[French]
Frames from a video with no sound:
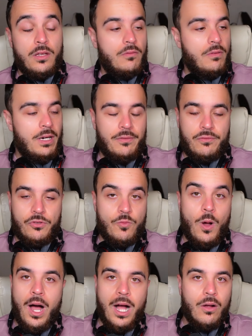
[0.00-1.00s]
voilà,
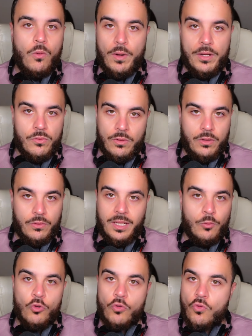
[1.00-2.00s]
franchement incroyable hein, en
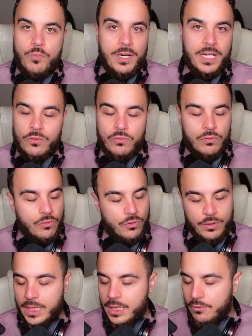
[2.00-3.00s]
termes de couplet et tout. On
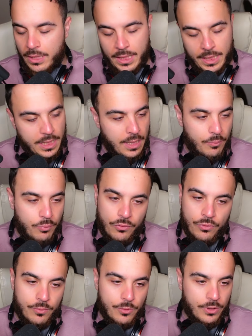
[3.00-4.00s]
connaît, voilà, avec la
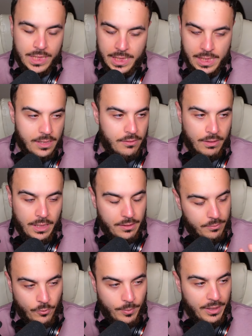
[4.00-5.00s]
plume qu'il a, voilà.
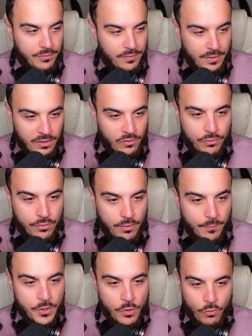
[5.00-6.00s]
Bon bref, là-dessus, euh,
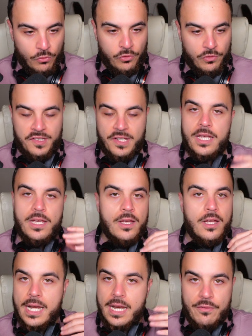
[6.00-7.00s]
on se sait.
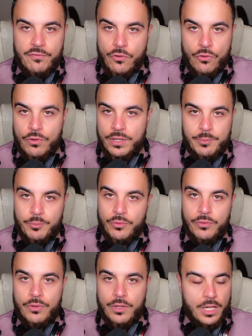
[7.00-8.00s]
Les flots qu'il
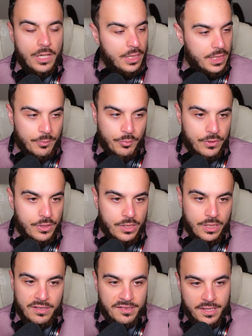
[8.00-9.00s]
peut, qui peut
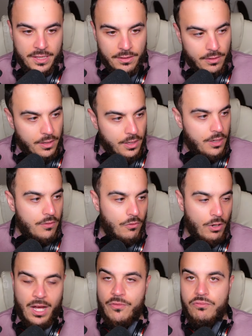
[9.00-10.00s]
utiliser, euh,
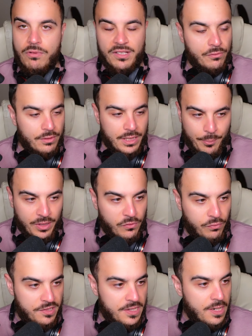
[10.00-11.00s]
voilà, à foison, il n'y a pas de
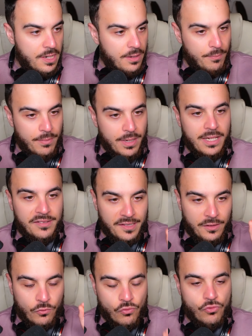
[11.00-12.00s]
souci. Mais c'est
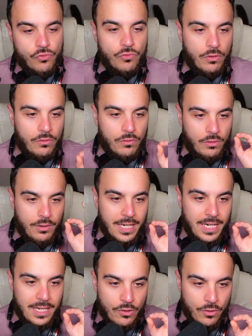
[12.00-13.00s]
toujours euh,
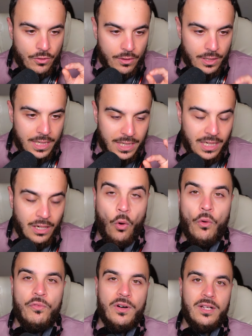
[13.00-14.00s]
les,
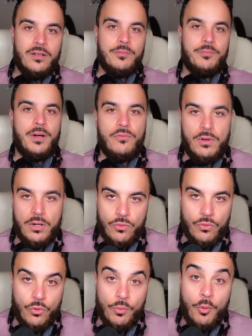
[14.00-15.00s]
refrains, parfois,
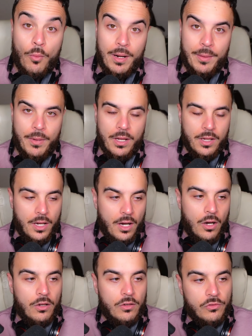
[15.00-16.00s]
le, problème.
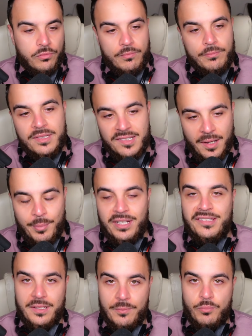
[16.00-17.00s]
Alors, mis à part
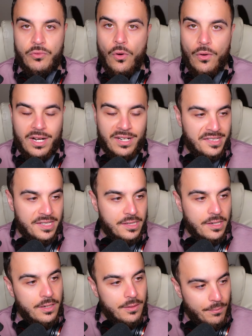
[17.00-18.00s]
c'est plus grand classique,
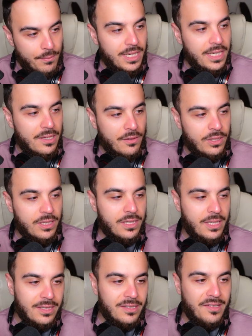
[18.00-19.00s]
mais des fois,
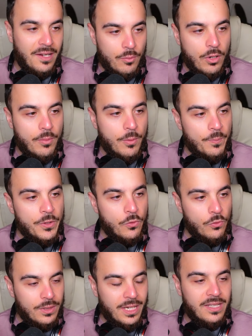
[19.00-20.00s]
tu as des albums
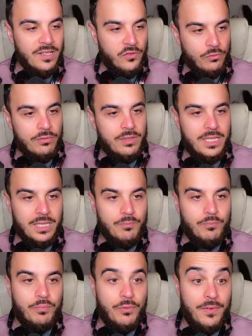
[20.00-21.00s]
où tu as des sons qui
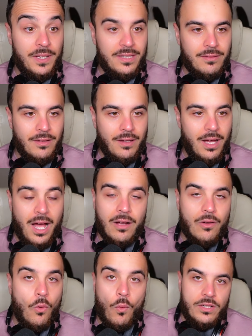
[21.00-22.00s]
peuvent être
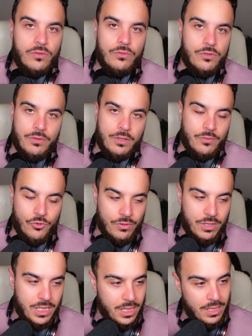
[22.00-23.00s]
incroyaux, tu vois, comme je
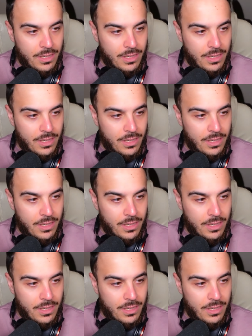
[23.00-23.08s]
dis,